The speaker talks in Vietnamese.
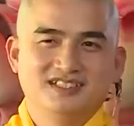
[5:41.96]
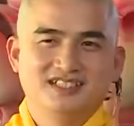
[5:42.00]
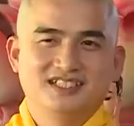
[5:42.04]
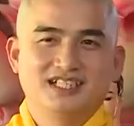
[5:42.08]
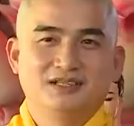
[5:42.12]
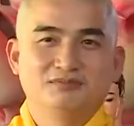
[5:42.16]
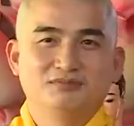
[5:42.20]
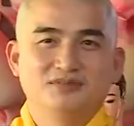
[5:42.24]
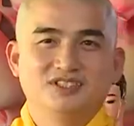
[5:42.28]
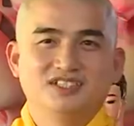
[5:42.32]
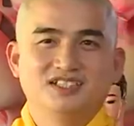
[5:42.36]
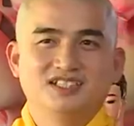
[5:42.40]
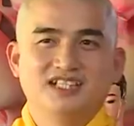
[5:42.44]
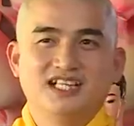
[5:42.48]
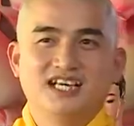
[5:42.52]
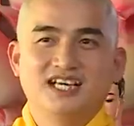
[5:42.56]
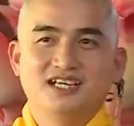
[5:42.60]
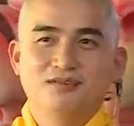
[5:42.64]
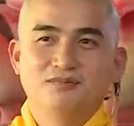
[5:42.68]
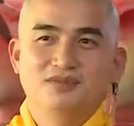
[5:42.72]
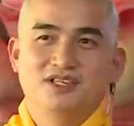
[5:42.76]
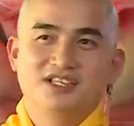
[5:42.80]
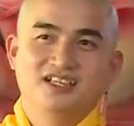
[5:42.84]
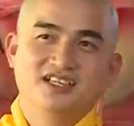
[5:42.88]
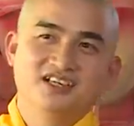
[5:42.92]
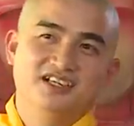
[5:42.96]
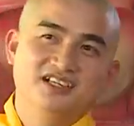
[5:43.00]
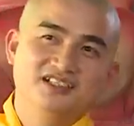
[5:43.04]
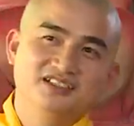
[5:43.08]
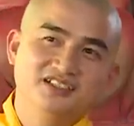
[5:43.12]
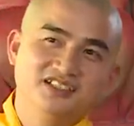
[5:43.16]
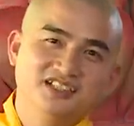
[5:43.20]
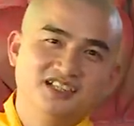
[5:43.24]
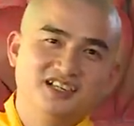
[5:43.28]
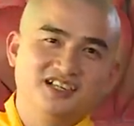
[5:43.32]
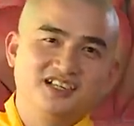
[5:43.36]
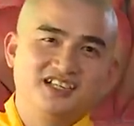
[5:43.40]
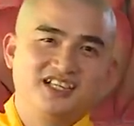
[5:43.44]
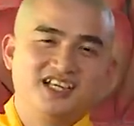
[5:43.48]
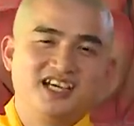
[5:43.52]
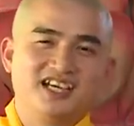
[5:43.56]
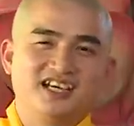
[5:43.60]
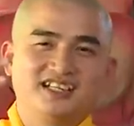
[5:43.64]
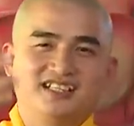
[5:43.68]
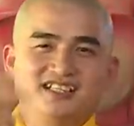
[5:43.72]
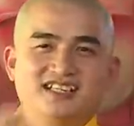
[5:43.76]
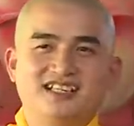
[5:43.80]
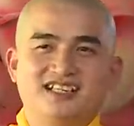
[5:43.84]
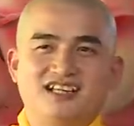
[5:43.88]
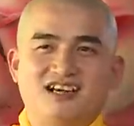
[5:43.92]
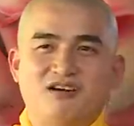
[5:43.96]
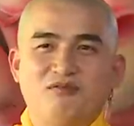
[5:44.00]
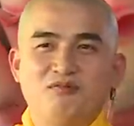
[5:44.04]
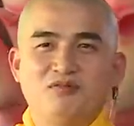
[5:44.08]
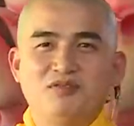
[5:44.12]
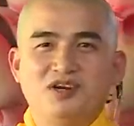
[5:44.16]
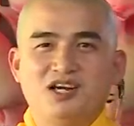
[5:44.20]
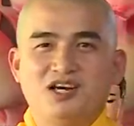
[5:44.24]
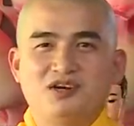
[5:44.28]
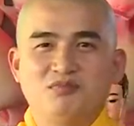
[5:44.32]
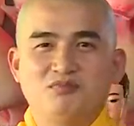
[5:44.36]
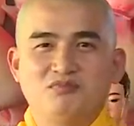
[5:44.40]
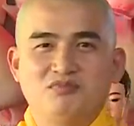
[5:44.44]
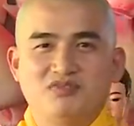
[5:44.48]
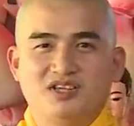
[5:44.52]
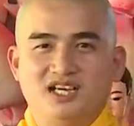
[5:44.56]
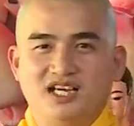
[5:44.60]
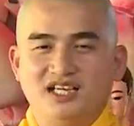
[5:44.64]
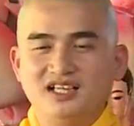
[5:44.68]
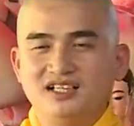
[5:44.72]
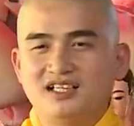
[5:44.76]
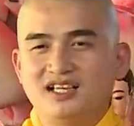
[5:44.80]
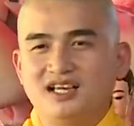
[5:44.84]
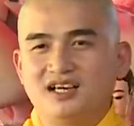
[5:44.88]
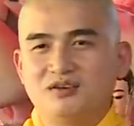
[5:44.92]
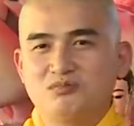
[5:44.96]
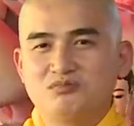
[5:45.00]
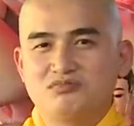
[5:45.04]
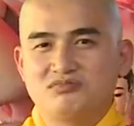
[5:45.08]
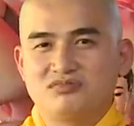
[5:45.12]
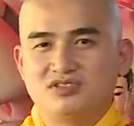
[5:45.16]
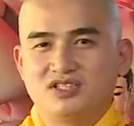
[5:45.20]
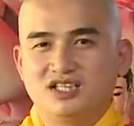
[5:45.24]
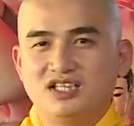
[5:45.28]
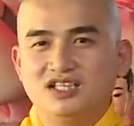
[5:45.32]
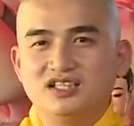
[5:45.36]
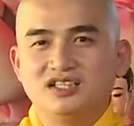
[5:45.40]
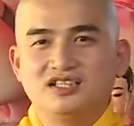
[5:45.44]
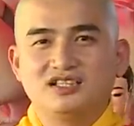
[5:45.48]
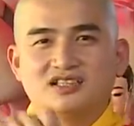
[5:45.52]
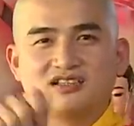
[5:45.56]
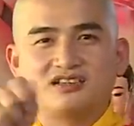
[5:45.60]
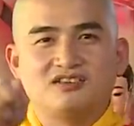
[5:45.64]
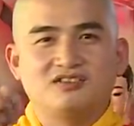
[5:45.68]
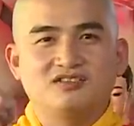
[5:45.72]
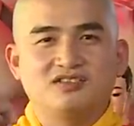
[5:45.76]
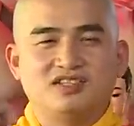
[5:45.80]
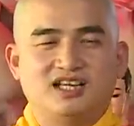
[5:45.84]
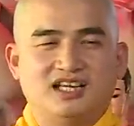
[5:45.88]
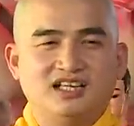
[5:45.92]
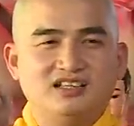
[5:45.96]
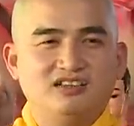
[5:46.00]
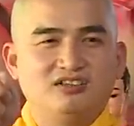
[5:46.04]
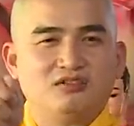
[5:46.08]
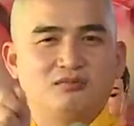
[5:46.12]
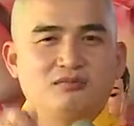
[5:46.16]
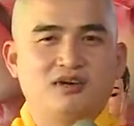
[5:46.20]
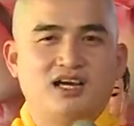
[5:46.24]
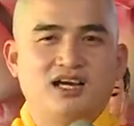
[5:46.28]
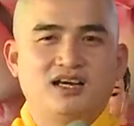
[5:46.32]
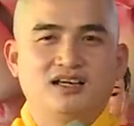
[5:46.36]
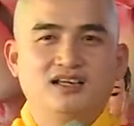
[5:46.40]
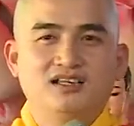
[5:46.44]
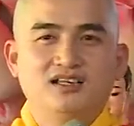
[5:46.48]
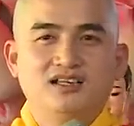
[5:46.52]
cầm trên tay, bà vợ vừa về tới cổng là ông nhảy ra, ông chỉ cây roi thẳng vô mặt.